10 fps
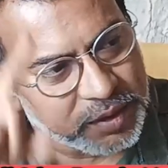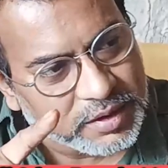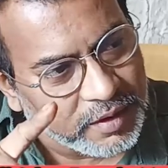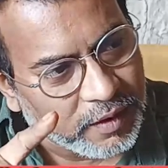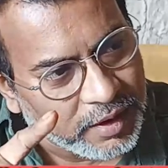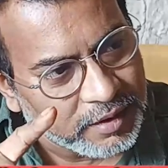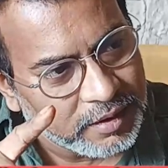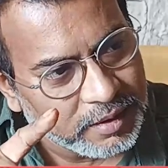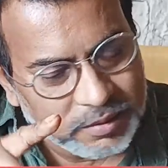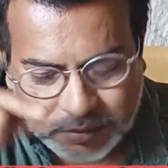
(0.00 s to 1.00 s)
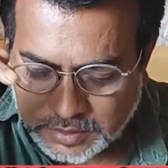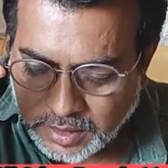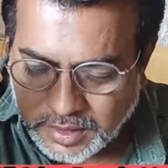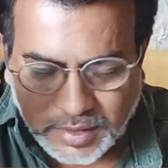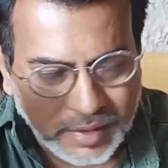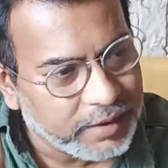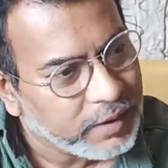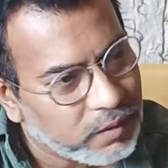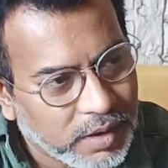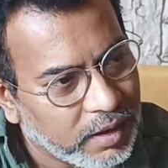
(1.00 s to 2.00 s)
মিথ্যে হয় তো তাহলে
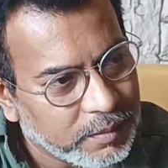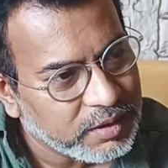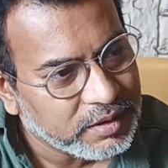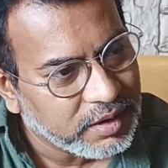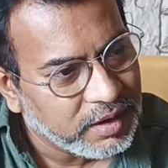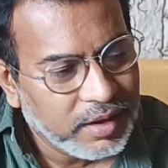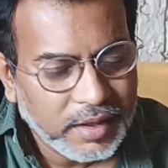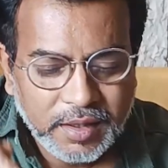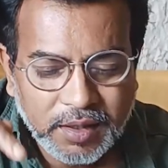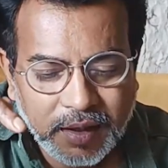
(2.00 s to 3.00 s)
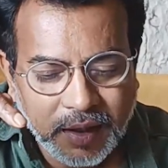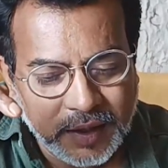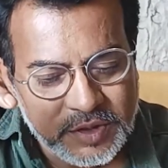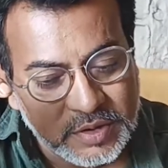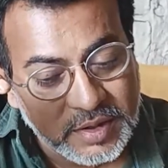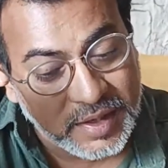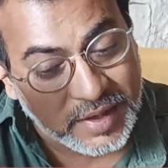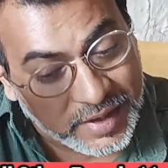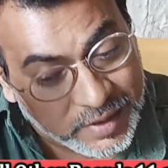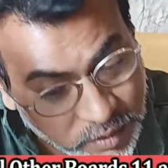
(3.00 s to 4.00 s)
এটাও ডাহা মিথ্যে আর যদি
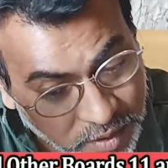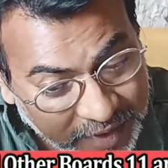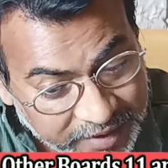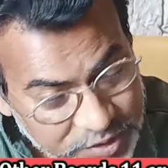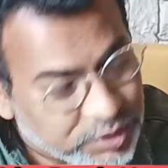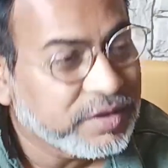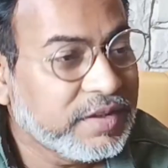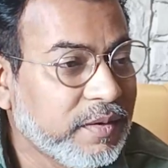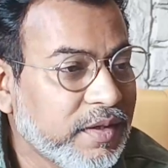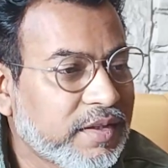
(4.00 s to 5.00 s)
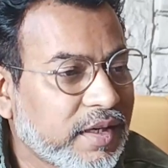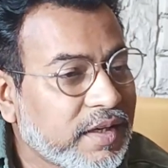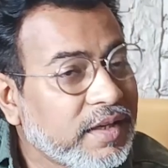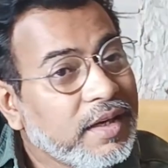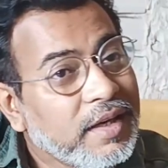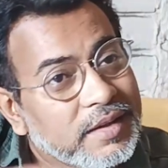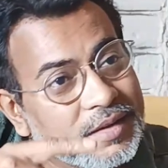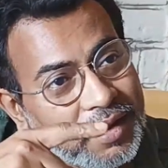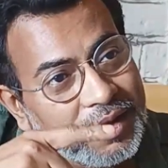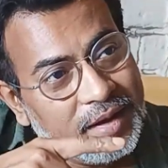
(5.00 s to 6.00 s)
এগুলো এটা সত্যি হয়ে থাকে
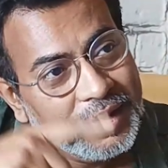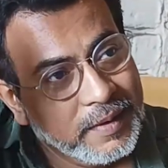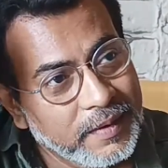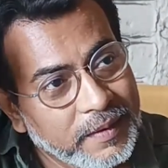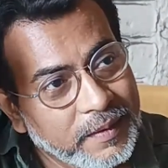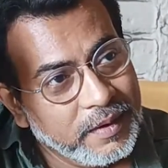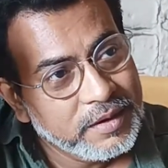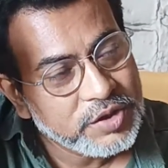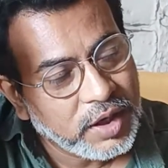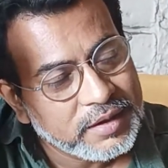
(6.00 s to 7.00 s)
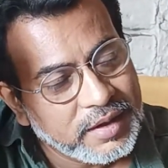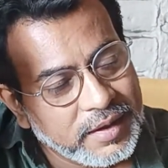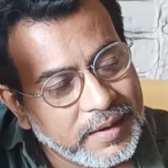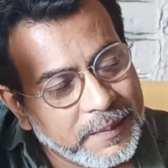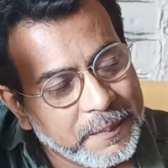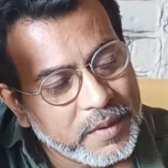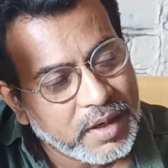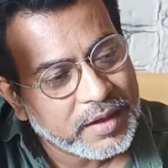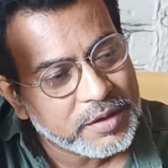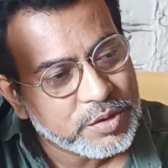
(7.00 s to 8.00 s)
তাহলে চাঁদে
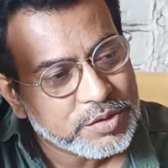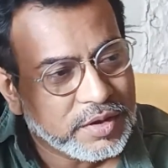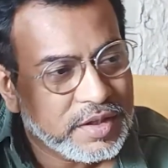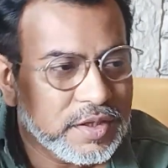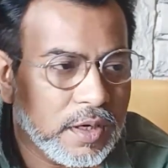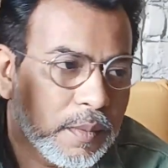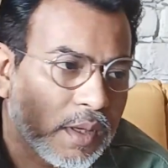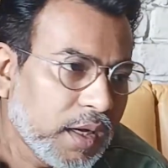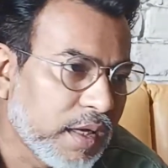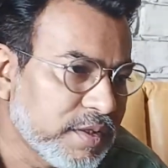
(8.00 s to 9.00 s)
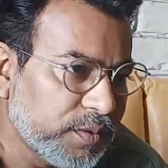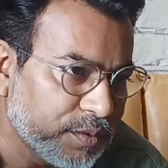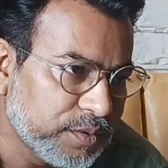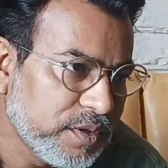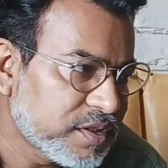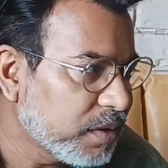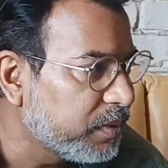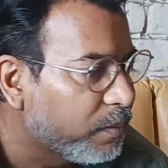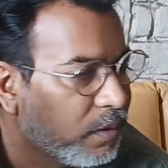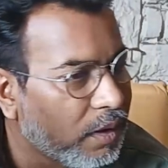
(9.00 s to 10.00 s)
রাকেশ রোশনের যাওয়া বা কাজী নজরুল
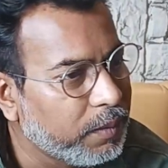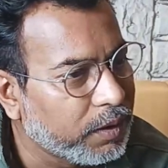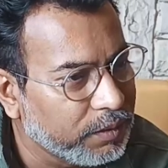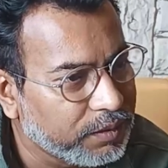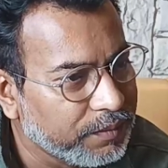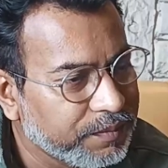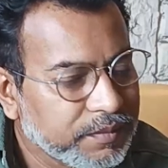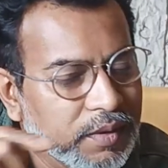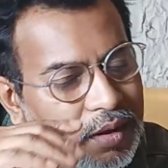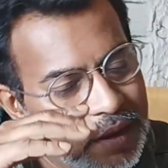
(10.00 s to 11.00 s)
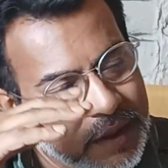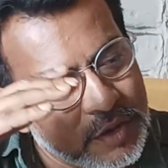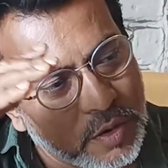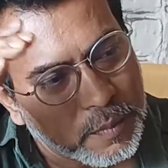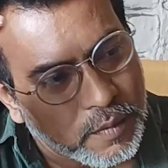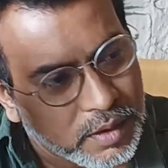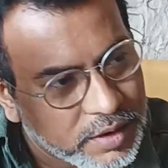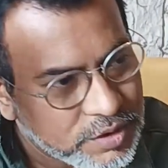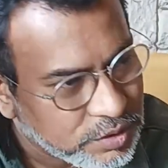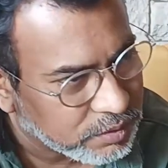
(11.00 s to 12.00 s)
ইসলামের মহাভারত এই
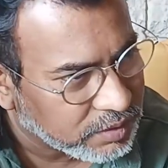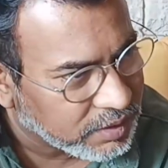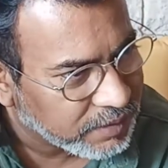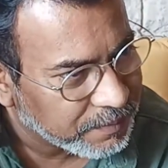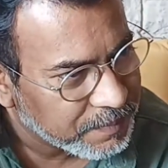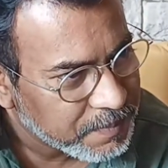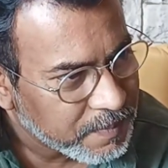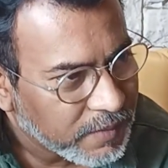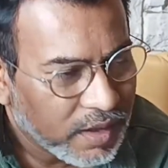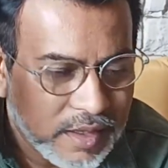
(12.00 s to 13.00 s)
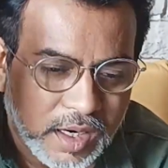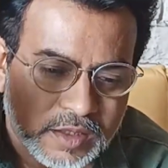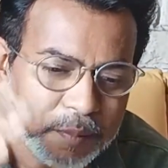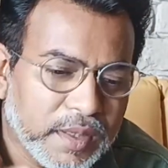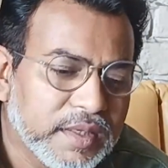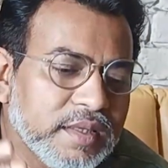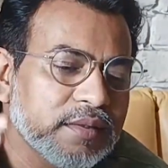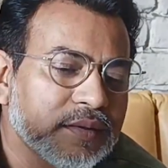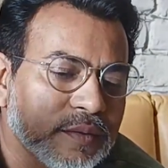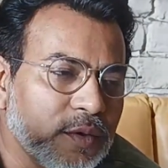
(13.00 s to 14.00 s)
সবকটাই সত্যি কাটমানি
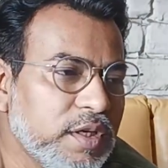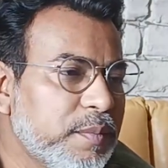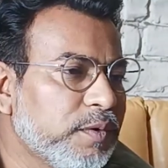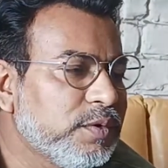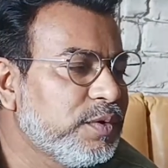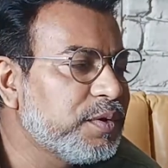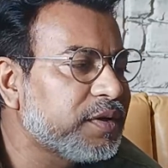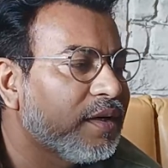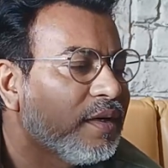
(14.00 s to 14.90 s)
গুলিবন্দুক